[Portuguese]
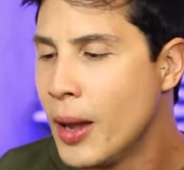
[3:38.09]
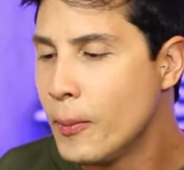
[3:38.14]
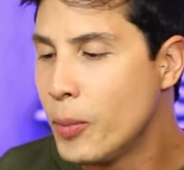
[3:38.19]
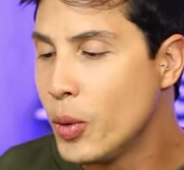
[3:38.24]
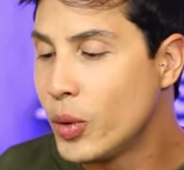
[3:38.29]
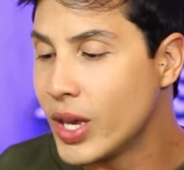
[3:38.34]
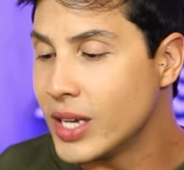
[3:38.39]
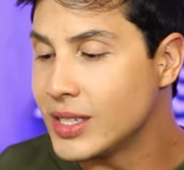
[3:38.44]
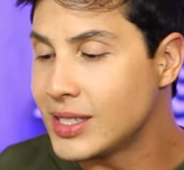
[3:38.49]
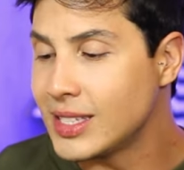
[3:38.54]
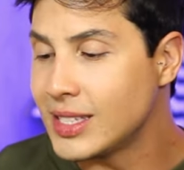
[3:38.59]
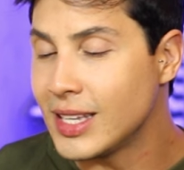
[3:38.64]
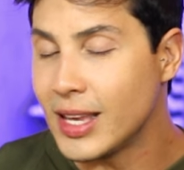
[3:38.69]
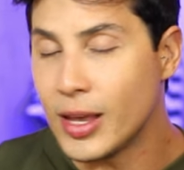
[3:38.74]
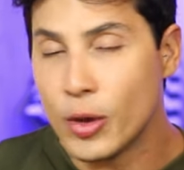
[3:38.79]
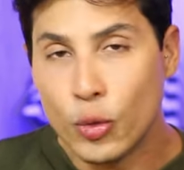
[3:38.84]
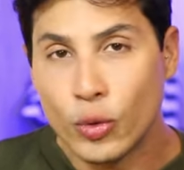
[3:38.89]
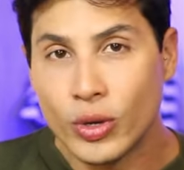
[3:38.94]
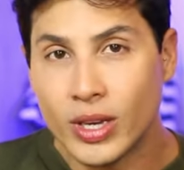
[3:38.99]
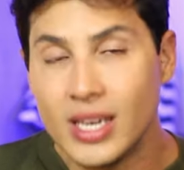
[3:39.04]
Porque assim,
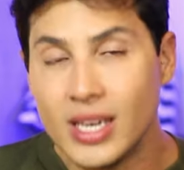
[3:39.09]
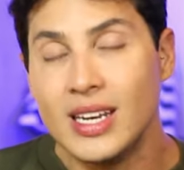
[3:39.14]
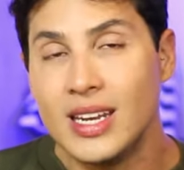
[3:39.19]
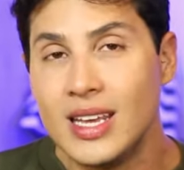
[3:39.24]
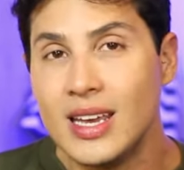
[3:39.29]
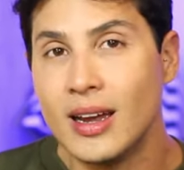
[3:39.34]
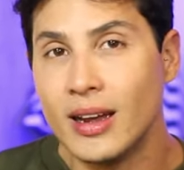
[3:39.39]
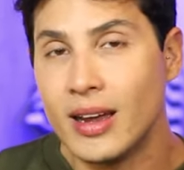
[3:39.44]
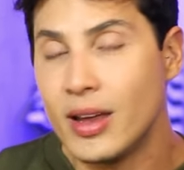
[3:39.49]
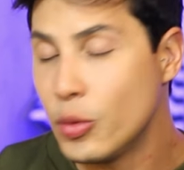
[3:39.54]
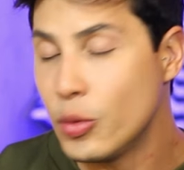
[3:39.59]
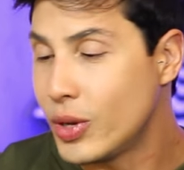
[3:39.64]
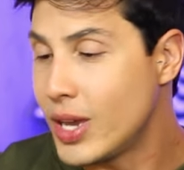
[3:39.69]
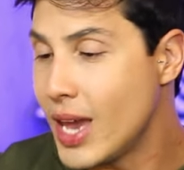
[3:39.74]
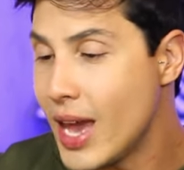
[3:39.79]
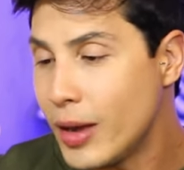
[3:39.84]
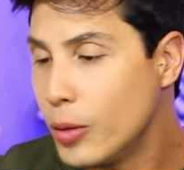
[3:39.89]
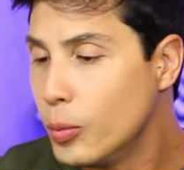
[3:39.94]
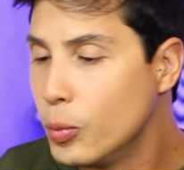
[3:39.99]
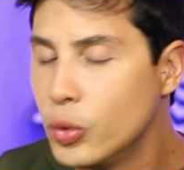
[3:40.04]
eu queria, eu
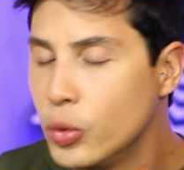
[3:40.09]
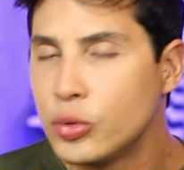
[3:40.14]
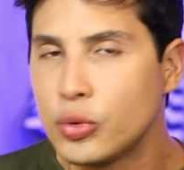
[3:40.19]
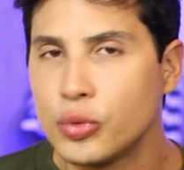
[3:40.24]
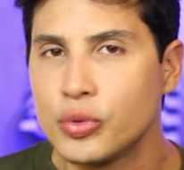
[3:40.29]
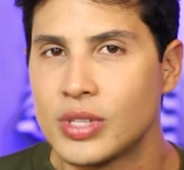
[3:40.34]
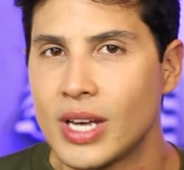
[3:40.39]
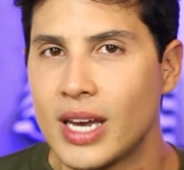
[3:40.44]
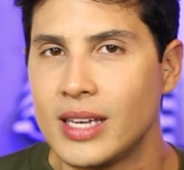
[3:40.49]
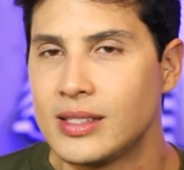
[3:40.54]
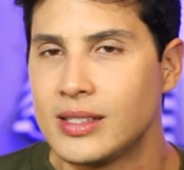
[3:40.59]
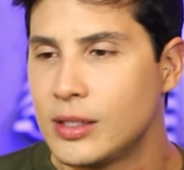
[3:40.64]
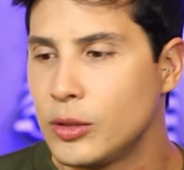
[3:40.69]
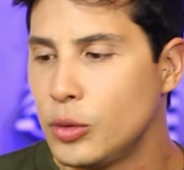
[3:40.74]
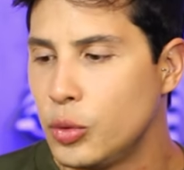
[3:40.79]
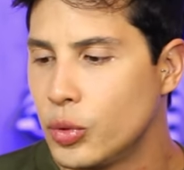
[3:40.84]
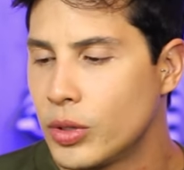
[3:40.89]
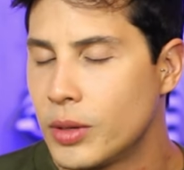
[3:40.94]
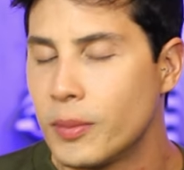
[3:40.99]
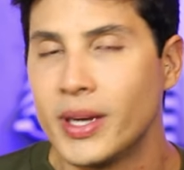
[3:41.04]
quero muito usar esse
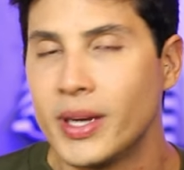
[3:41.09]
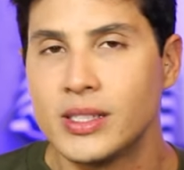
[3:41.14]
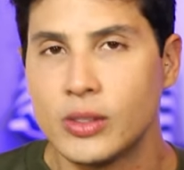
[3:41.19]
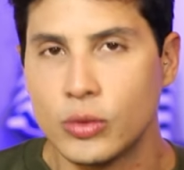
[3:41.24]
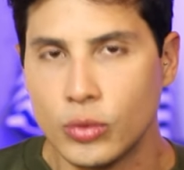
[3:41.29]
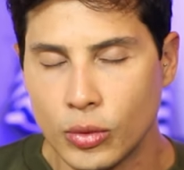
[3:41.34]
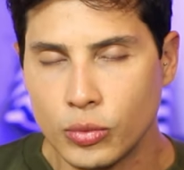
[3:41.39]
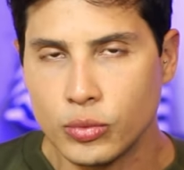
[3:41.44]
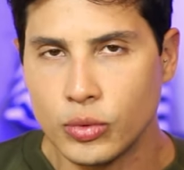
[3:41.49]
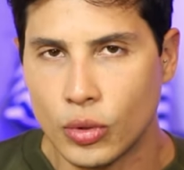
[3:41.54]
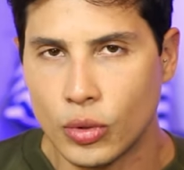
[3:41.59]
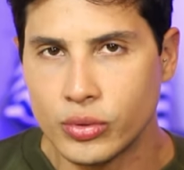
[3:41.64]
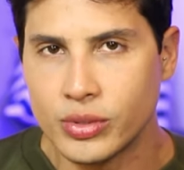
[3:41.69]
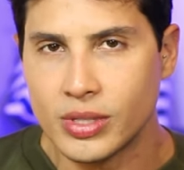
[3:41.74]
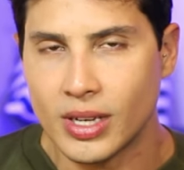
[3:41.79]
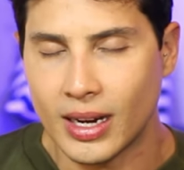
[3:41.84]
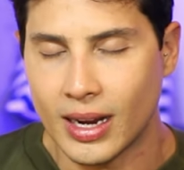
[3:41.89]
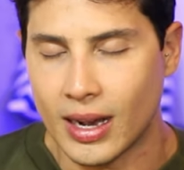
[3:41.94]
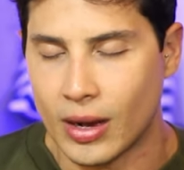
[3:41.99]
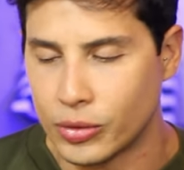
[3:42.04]
look, mas eu não
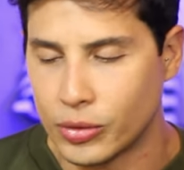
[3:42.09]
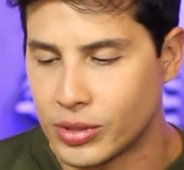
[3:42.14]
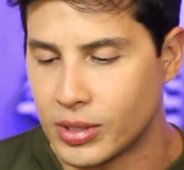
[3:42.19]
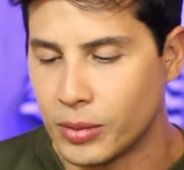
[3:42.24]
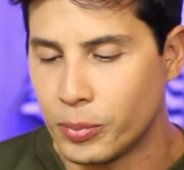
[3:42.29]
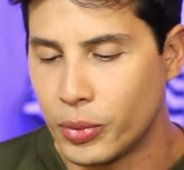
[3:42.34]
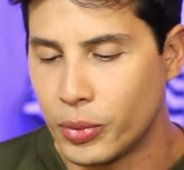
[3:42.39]
trouxe a calça